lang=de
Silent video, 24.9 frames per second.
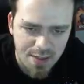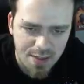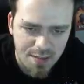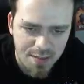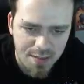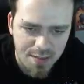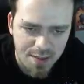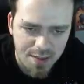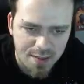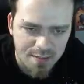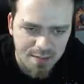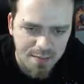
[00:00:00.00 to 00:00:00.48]

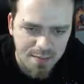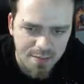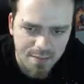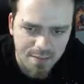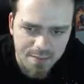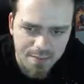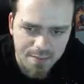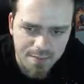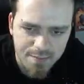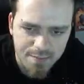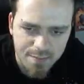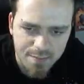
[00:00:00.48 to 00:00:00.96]
Spielen.
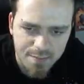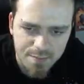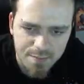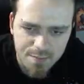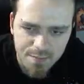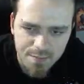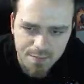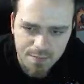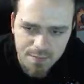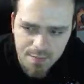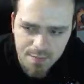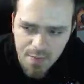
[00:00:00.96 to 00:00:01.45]

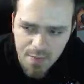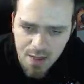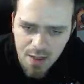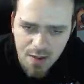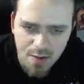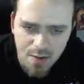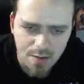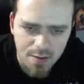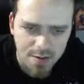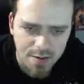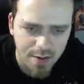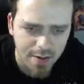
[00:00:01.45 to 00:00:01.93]

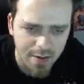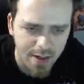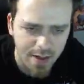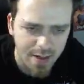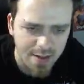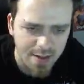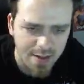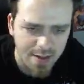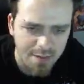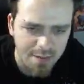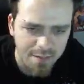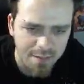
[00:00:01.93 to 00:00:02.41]
Und könnt
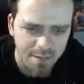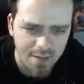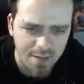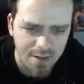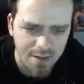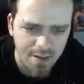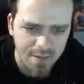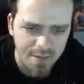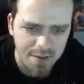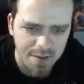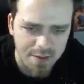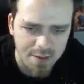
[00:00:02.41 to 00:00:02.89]
gerne drauf
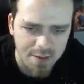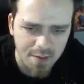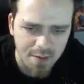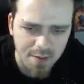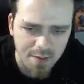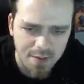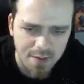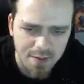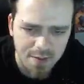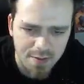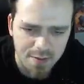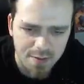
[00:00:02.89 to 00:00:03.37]
auf den
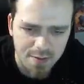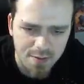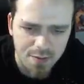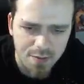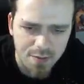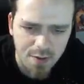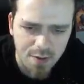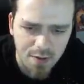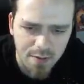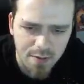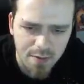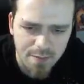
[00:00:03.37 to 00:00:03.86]
Server dazu
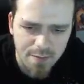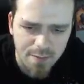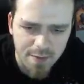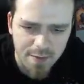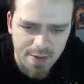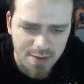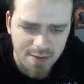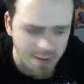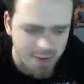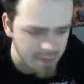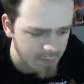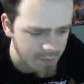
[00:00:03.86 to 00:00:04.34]
zukommen,
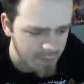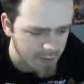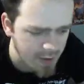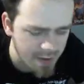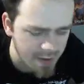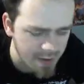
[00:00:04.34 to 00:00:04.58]
falls ihr Spieler